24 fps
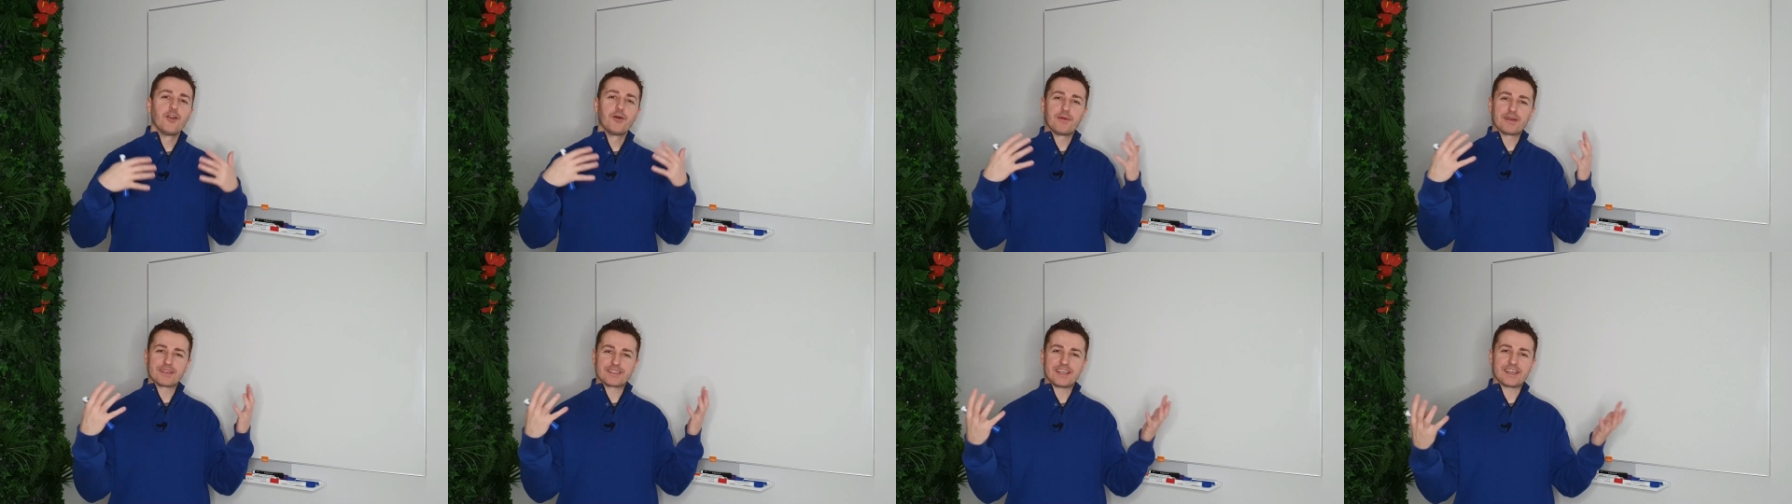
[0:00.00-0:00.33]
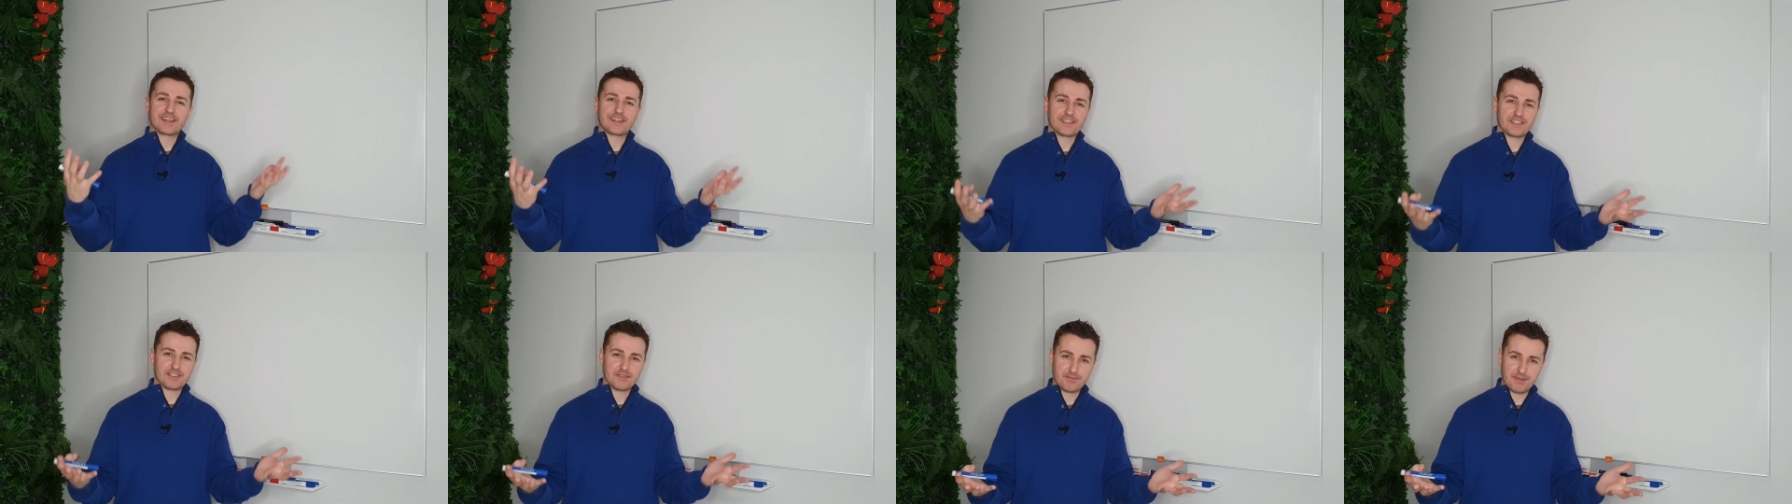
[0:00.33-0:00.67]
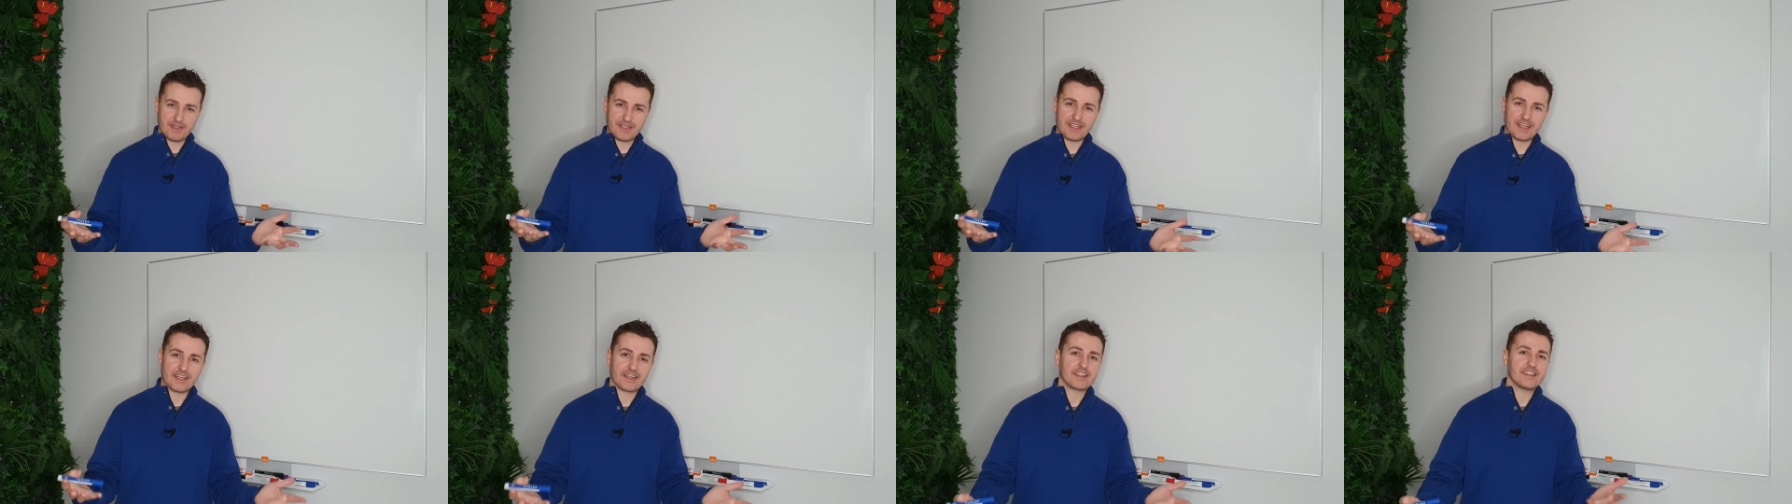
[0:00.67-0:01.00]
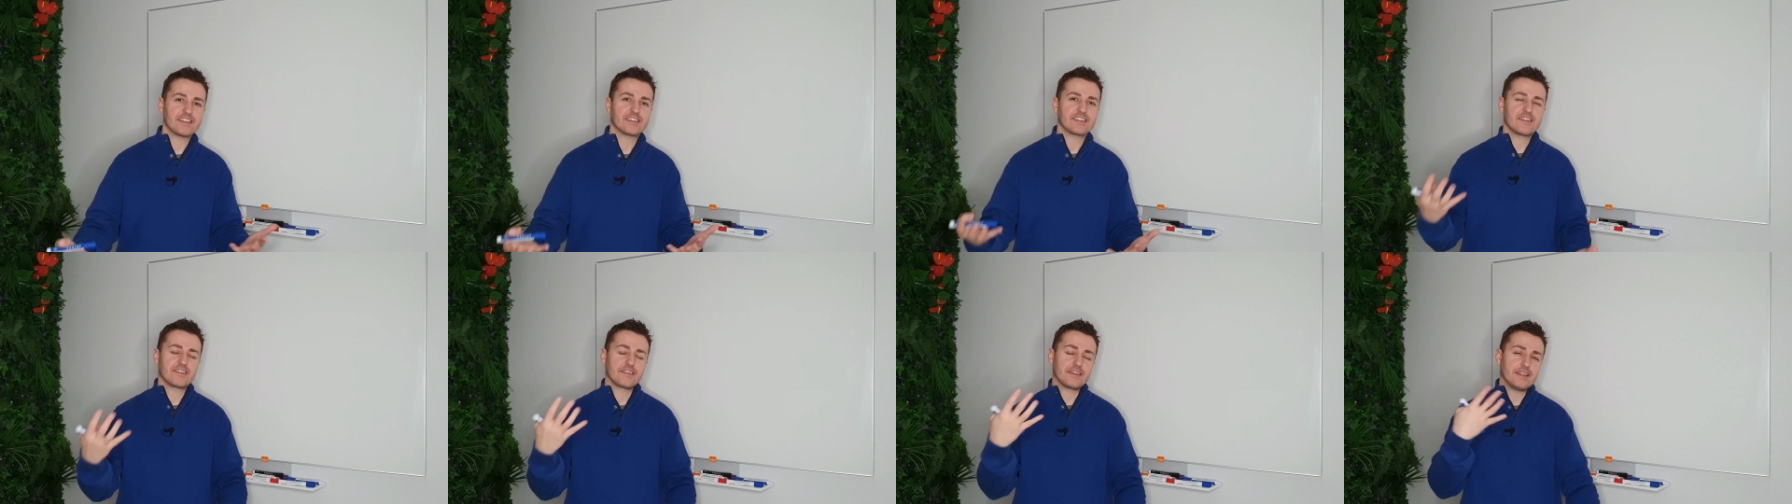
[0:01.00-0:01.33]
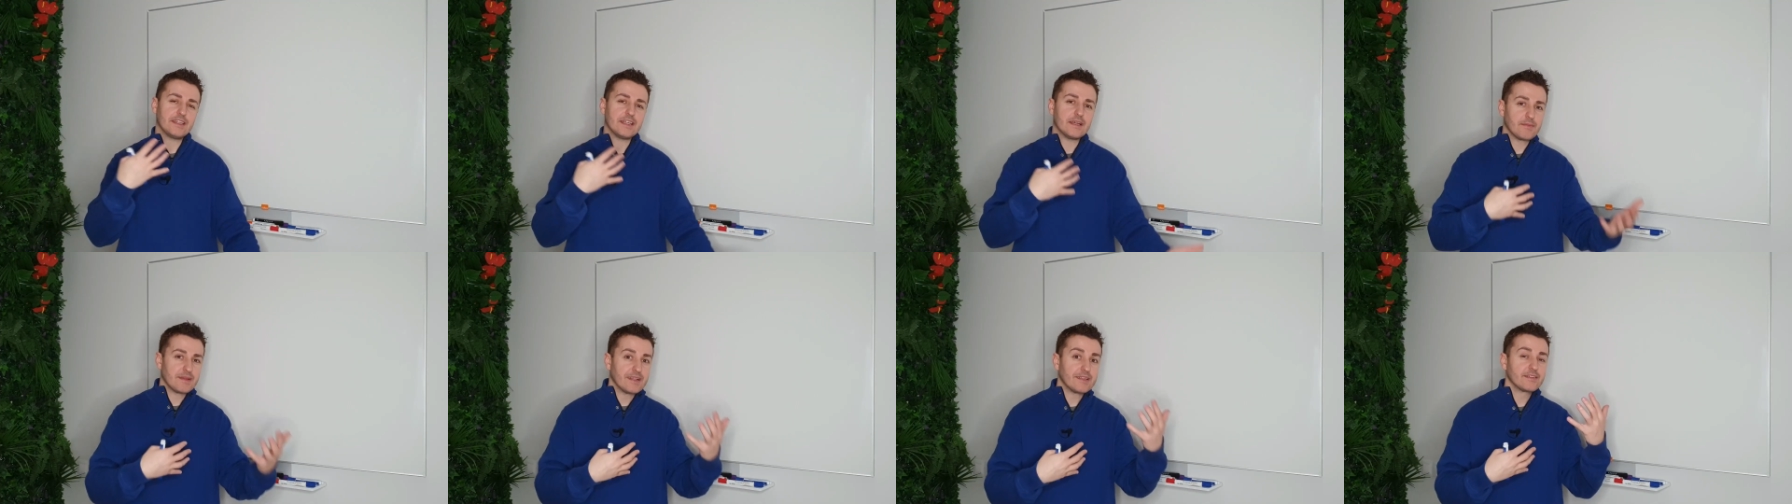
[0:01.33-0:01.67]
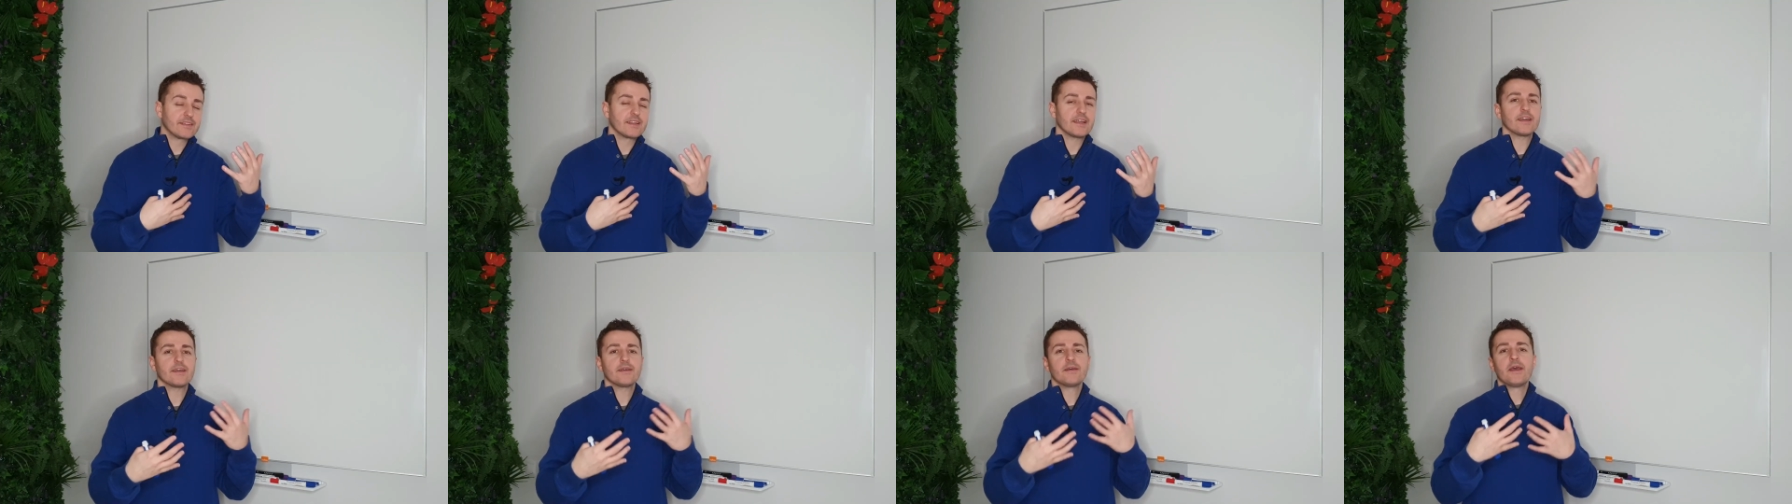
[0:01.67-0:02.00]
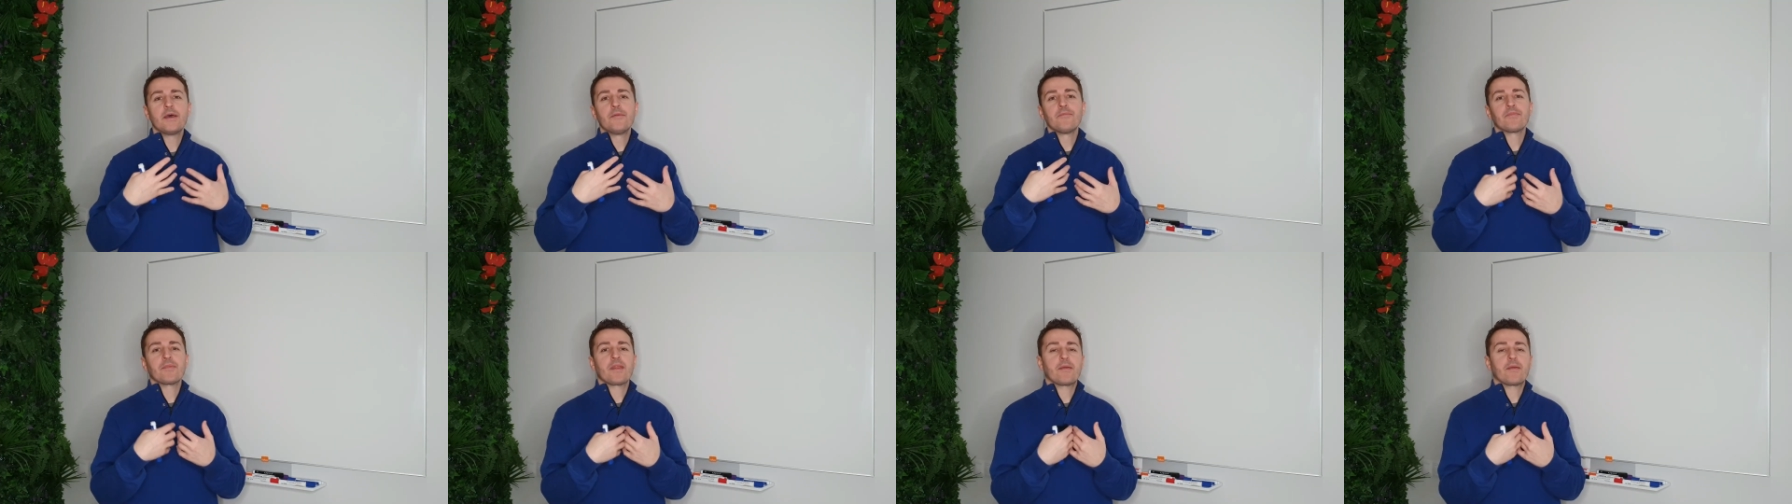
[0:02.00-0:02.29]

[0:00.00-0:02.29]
lo vas a respirar y sencillamente